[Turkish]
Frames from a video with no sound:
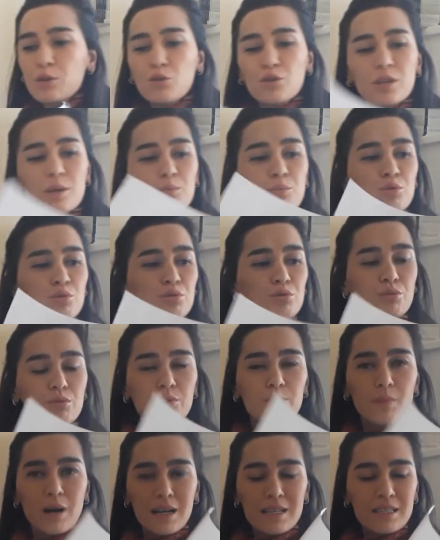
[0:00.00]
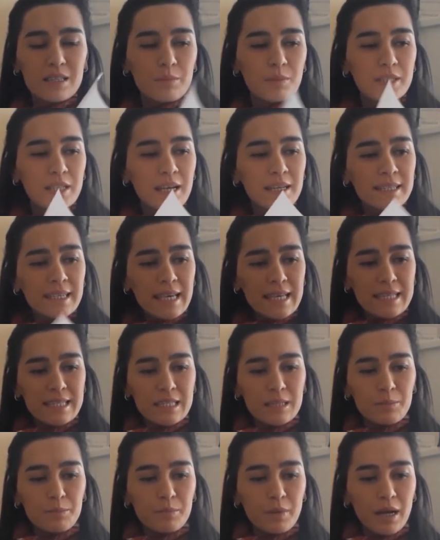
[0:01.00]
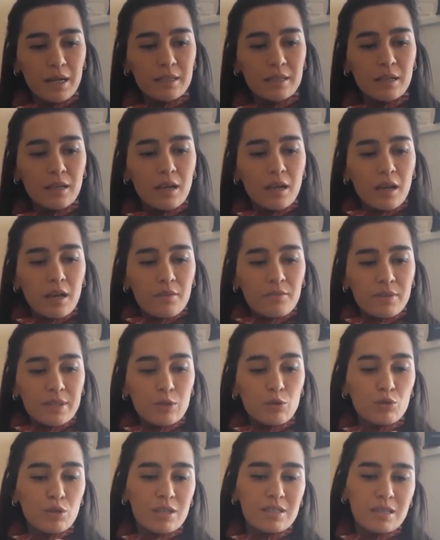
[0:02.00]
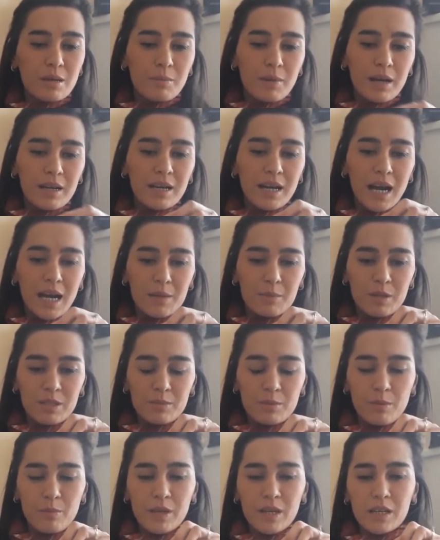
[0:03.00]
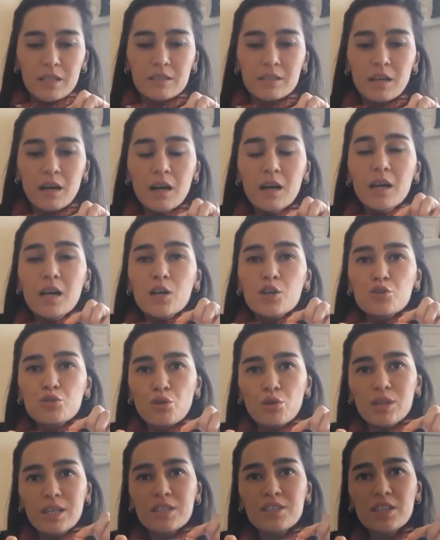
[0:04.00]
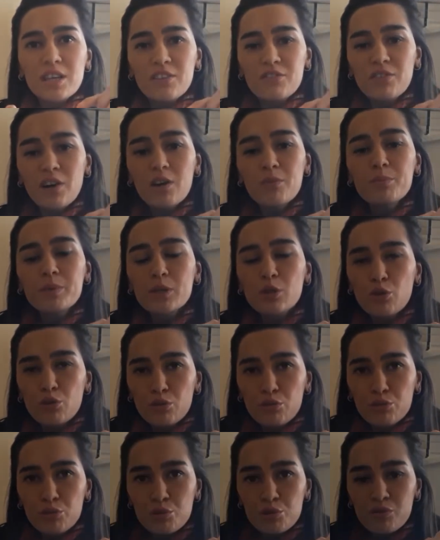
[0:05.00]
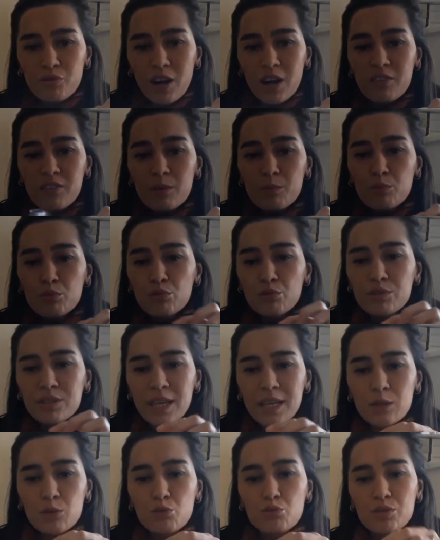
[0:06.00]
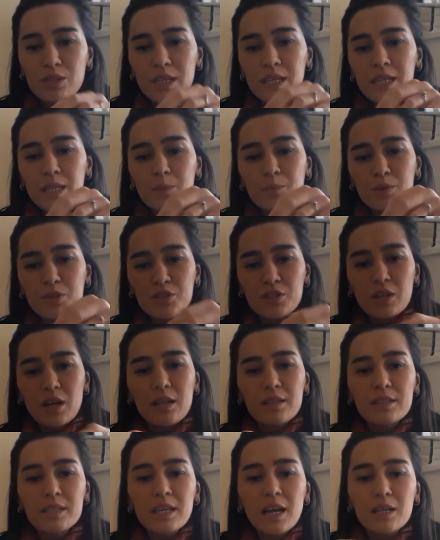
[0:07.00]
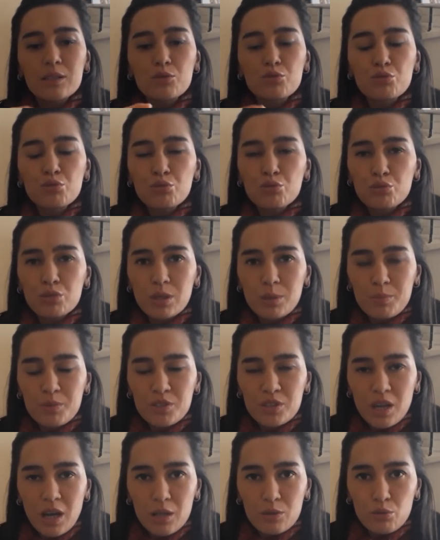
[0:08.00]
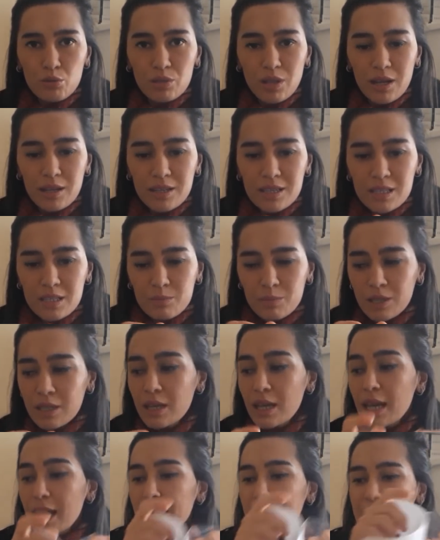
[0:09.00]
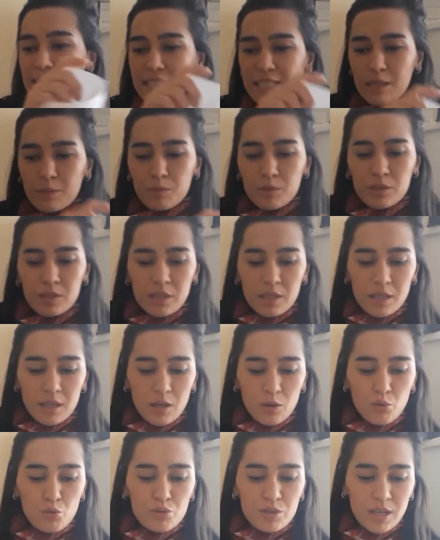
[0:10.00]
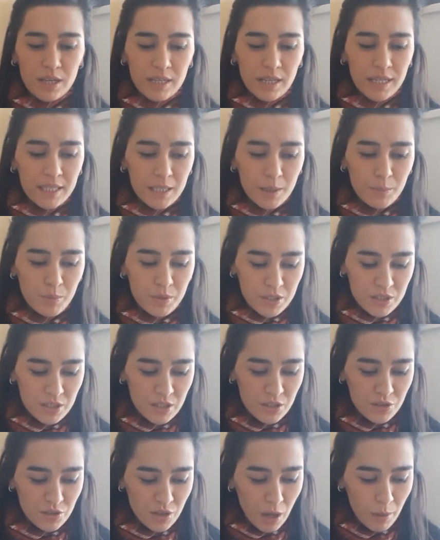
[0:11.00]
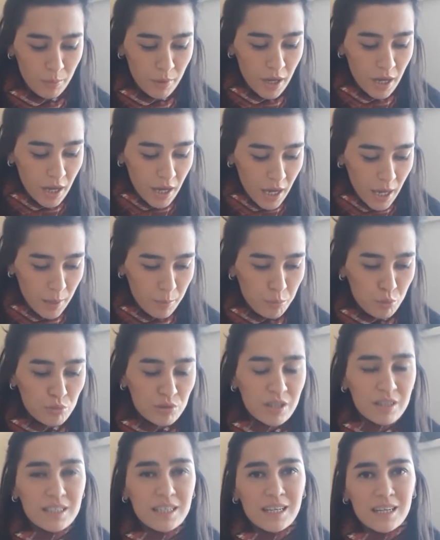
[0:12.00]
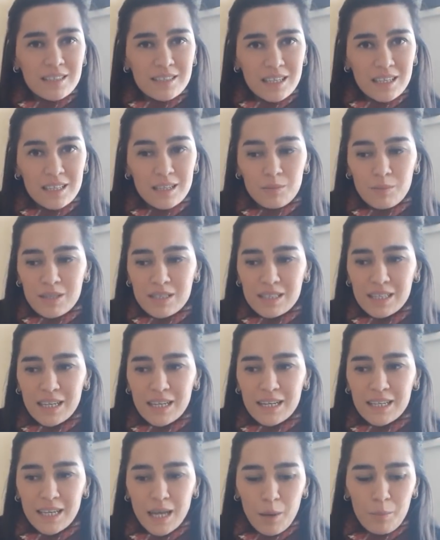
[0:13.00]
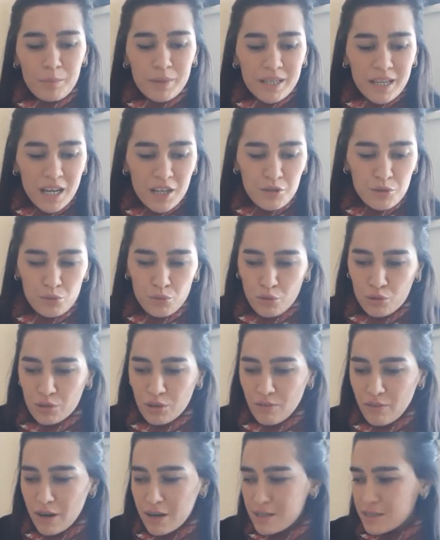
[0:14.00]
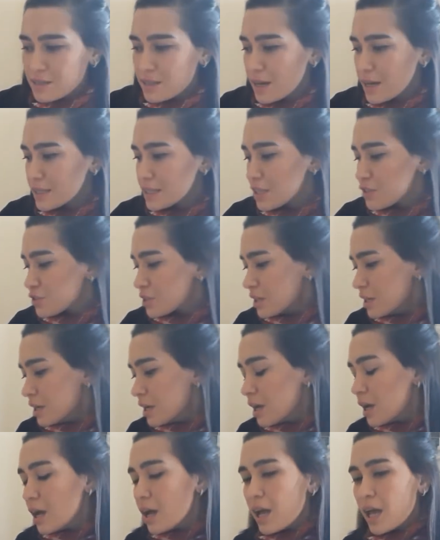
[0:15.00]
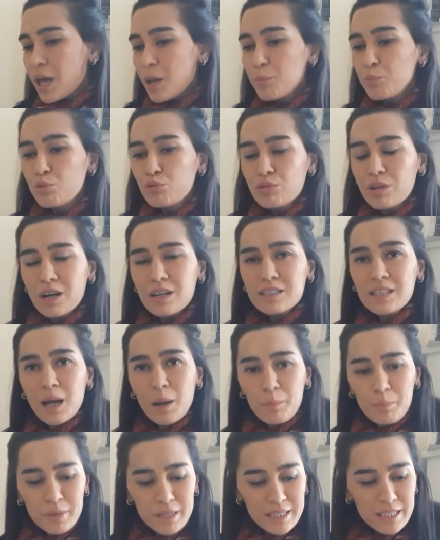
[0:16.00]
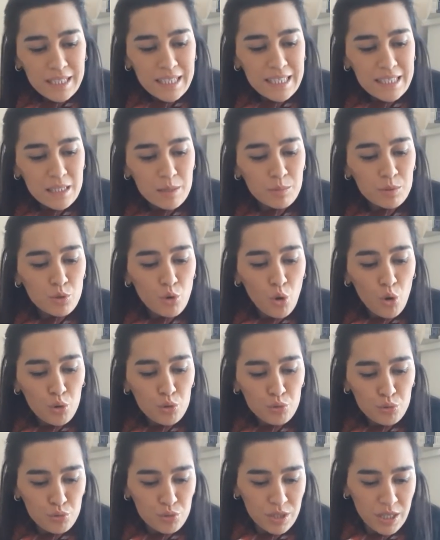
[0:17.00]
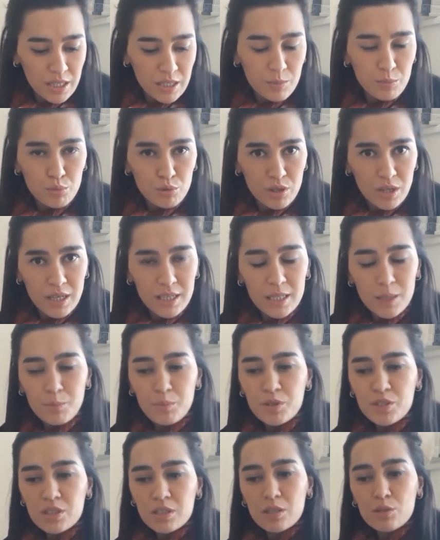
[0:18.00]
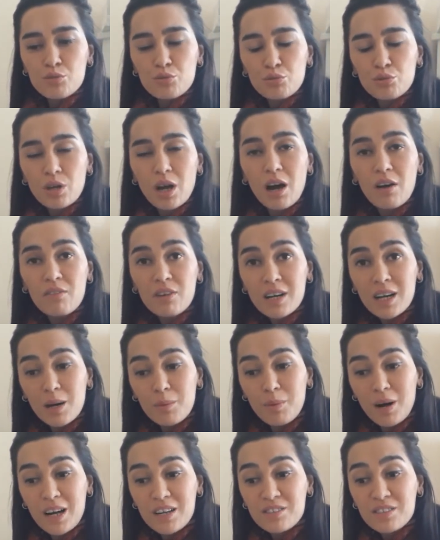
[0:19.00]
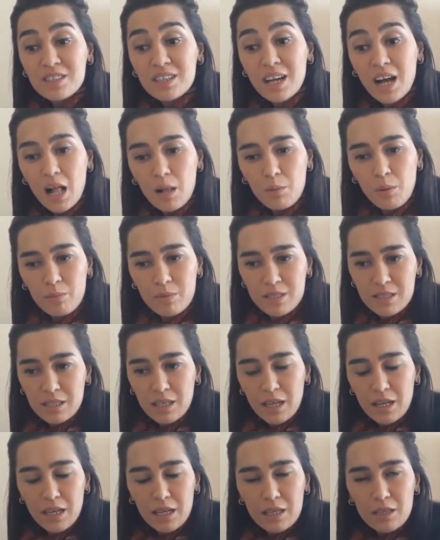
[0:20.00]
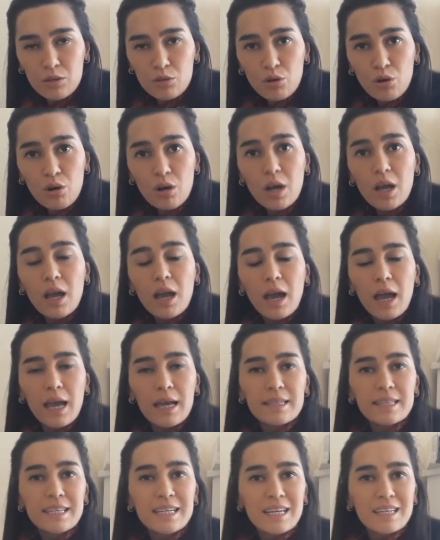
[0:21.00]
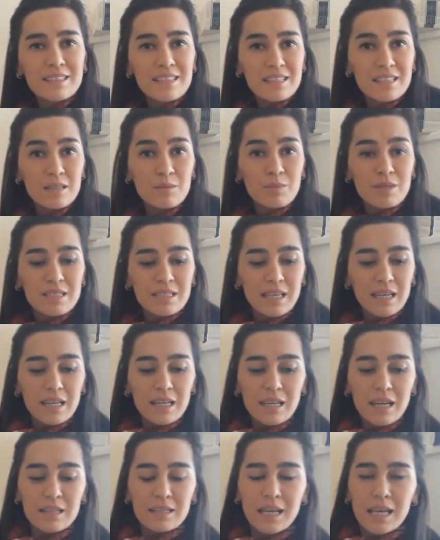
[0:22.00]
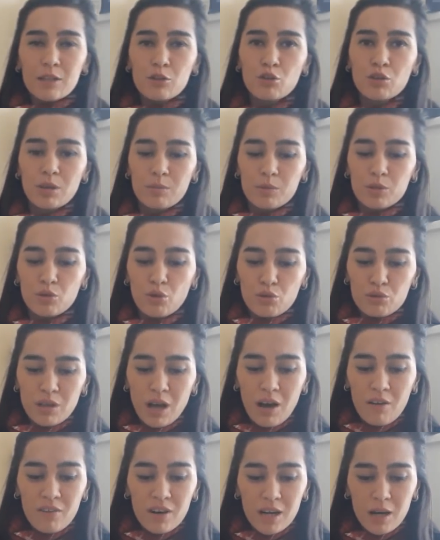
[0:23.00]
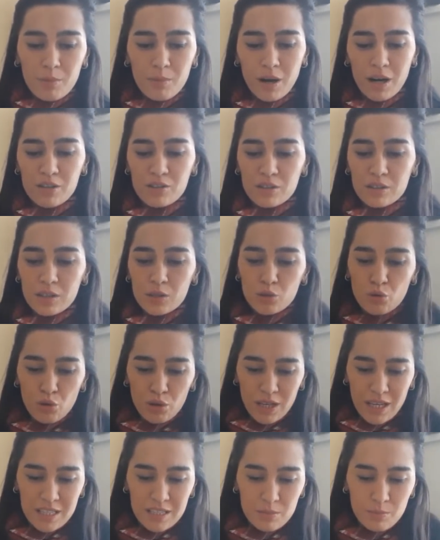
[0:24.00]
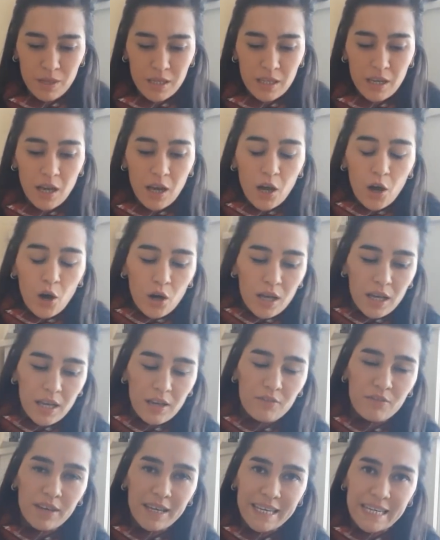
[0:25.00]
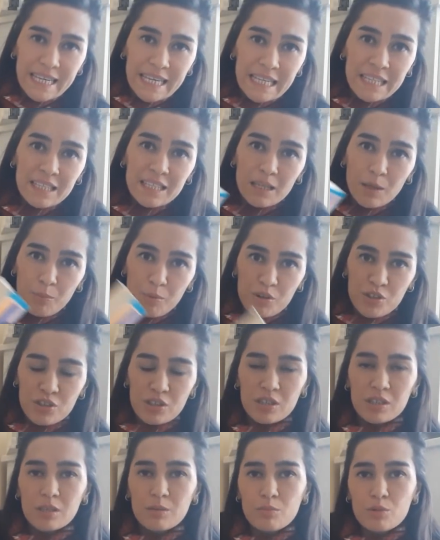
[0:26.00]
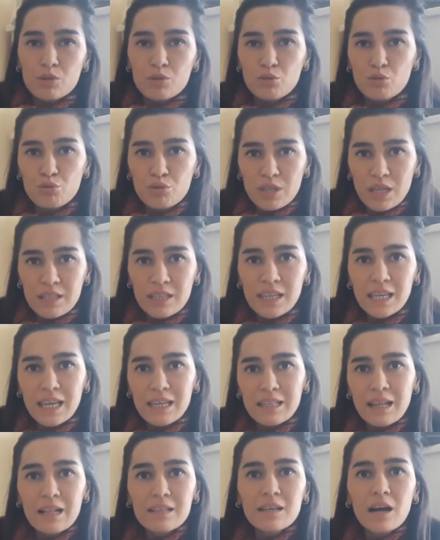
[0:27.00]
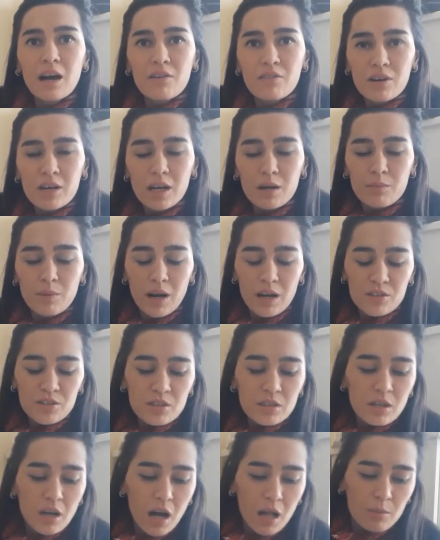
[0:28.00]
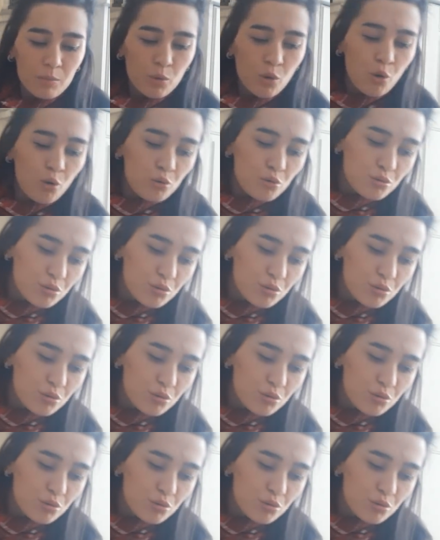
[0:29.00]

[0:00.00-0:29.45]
göre bu malzemeden kestim ben videoda zaman kaybetmemek adına. Şöyle şeffaf bir görüntüsü var ve bunun tek yüzeyi yapışkanlı. Yani şu yapışkanlı olan kısmı kitabın e, üzerine yapıştıracağım. E, burada dikkat edilmesi gereken birkaç nokta var sadece. E, bunlardan biri kitabın ön yüzeyini buraya yapıştırın. Çünkü hava kabarcığı kalmaması gerekiyor. E, dikkat edilmesi gereken en önemli nokta hava kabarcığını yok etmek. E, ve ilk yapıştırdığımız yüzeyde genelde hava kabarcığı kalmıyor. O